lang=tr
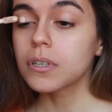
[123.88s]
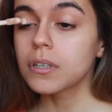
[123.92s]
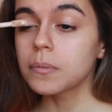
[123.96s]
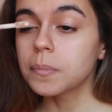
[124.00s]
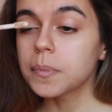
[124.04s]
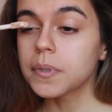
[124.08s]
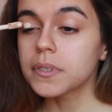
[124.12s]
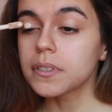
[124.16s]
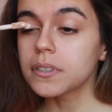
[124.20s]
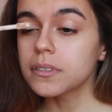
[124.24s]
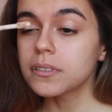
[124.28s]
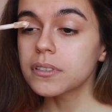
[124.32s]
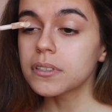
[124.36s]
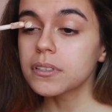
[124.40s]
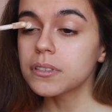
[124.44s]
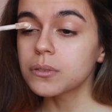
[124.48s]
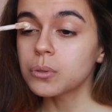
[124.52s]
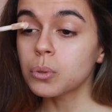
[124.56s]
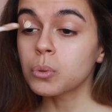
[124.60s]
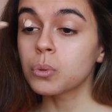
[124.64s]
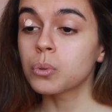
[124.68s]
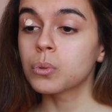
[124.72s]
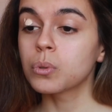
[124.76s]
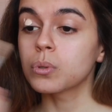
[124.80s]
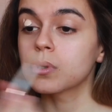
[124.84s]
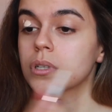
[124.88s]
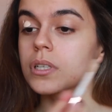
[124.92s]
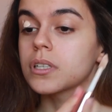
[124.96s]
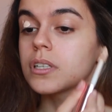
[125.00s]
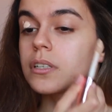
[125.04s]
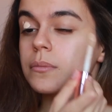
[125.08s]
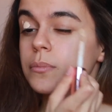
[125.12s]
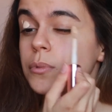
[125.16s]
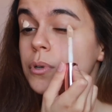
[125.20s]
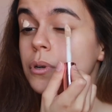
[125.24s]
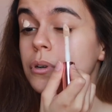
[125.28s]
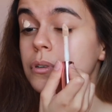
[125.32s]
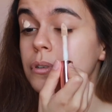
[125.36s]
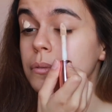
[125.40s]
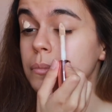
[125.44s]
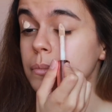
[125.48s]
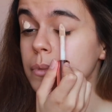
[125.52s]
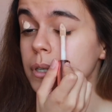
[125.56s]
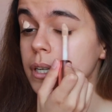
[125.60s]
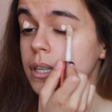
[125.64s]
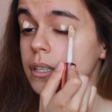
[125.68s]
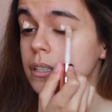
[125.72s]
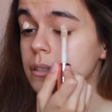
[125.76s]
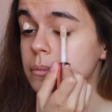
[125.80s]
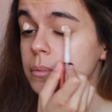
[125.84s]
Kapatıcıyı çok
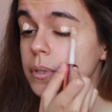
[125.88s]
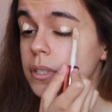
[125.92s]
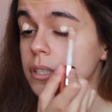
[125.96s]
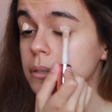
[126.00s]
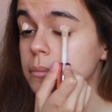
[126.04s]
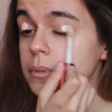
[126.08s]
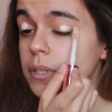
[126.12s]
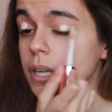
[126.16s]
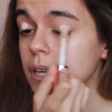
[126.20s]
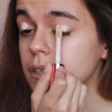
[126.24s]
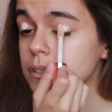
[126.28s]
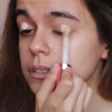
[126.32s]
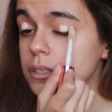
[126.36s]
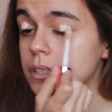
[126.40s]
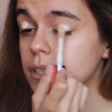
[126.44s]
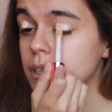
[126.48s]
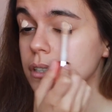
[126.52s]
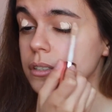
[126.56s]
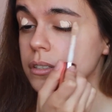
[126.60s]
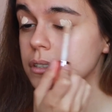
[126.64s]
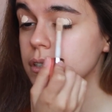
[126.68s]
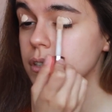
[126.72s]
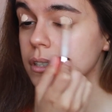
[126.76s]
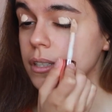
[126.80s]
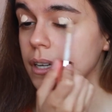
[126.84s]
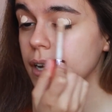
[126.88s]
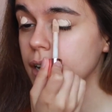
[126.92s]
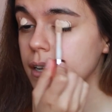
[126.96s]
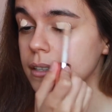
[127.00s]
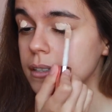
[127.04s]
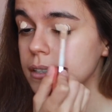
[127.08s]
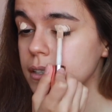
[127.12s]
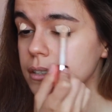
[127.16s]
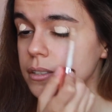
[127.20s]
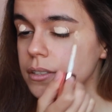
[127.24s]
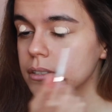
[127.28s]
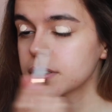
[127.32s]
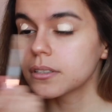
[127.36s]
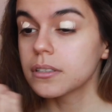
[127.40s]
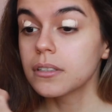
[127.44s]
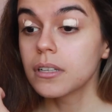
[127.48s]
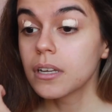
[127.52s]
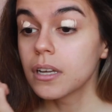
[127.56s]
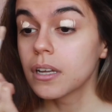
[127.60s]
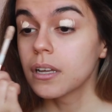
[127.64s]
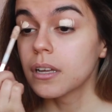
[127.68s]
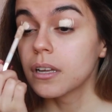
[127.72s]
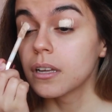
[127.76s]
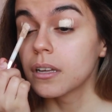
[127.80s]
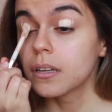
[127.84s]
kullanamıyorum. Rengi bana birazcık açık geldiği için.
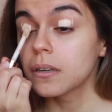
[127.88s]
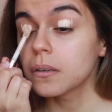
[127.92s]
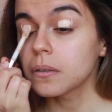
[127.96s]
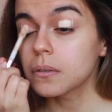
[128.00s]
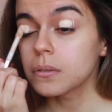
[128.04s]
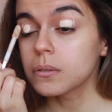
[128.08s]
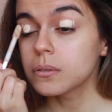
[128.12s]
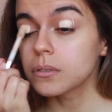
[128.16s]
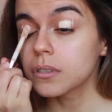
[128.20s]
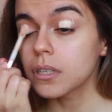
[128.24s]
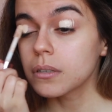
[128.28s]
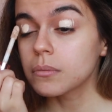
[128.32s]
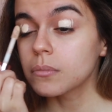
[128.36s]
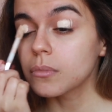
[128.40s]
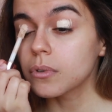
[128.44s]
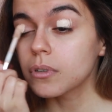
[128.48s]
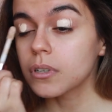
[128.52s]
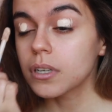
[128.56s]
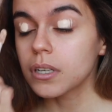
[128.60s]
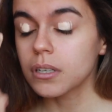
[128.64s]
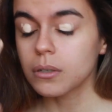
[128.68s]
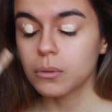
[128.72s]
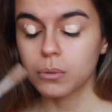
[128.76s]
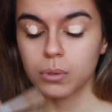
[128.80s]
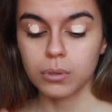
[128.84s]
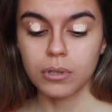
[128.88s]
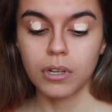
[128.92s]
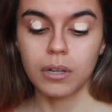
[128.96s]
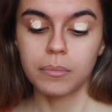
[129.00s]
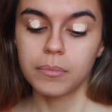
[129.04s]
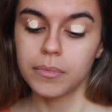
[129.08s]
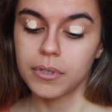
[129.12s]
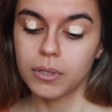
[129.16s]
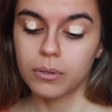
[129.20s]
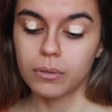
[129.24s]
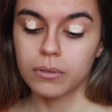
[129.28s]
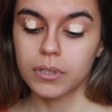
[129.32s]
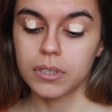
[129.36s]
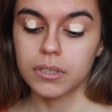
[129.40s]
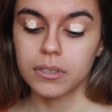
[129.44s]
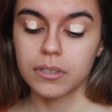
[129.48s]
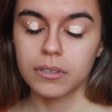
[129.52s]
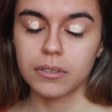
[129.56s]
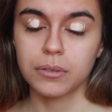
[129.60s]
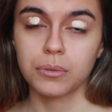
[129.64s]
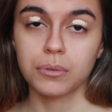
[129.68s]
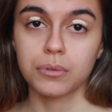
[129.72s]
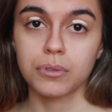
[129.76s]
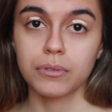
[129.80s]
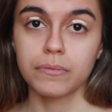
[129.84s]
O yüzden böyle kullanma yolları
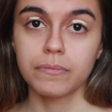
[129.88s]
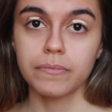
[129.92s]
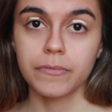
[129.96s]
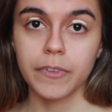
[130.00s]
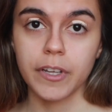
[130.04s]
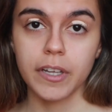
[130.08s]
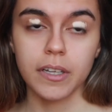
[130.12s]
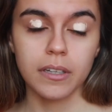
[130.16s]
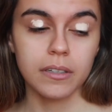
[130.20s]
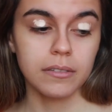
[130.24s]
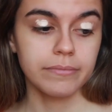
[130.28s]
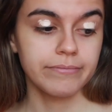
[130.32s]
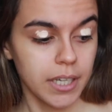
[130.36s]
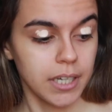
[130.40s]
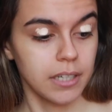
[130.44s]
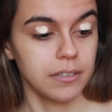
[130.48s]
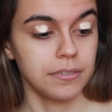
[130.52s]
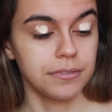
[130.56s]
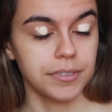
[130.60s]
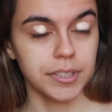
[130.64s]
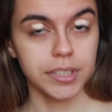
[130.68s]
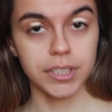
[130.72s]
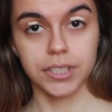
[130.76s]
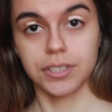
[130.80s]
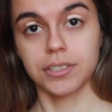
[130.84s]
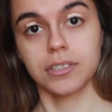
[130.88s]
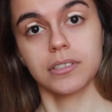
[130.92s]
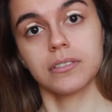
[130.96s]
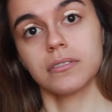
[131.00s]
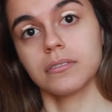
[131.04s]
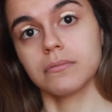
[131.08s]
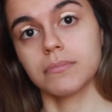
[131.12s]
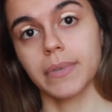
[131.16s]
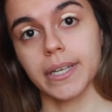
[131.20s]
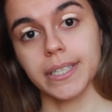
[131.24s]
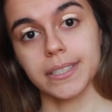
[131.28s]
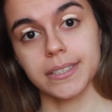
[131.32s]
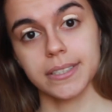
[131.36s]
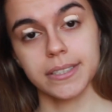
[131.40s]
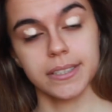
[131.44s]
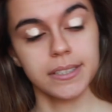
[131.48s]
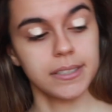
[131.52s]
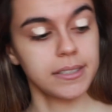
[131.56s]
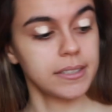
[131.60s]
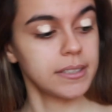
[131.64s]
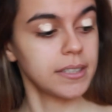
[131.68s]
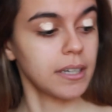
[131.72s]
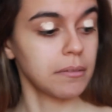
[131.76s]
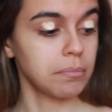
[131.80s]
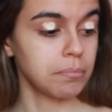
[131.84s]
arıyorum ve yani far için baz
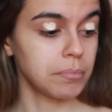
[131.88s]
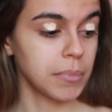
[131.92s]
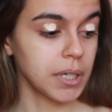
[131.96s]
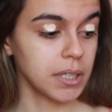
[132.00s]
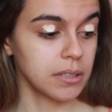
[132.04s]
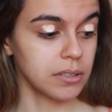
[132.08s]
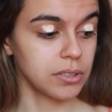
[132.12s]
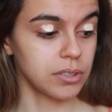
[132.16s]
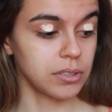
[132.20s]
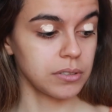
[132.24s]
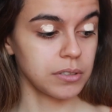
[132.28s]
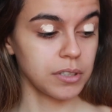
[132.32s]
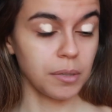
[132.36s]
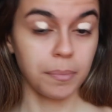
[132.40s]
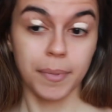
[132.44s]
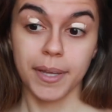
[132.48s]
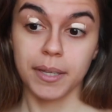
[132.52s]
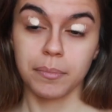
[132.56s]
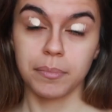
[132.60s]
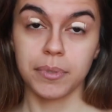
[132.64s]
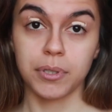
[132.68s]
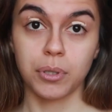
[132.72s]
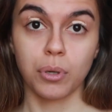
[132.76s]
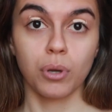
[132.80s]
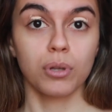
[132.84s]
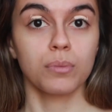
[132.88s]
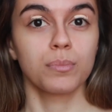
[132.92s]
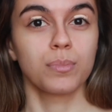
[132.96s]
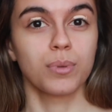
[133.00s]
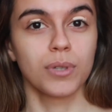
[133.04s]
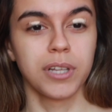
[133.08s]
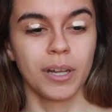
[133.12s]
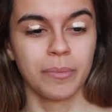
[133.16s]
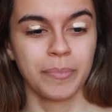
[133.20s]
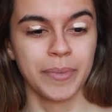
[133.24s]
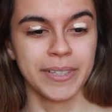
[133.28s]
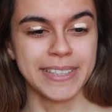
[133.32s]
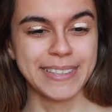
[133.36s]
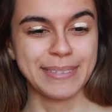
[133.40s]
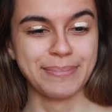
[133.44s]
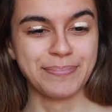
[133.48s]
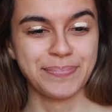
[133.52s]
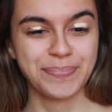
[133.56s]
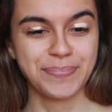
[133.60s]
yapmak dışında pek bir yol bulamadım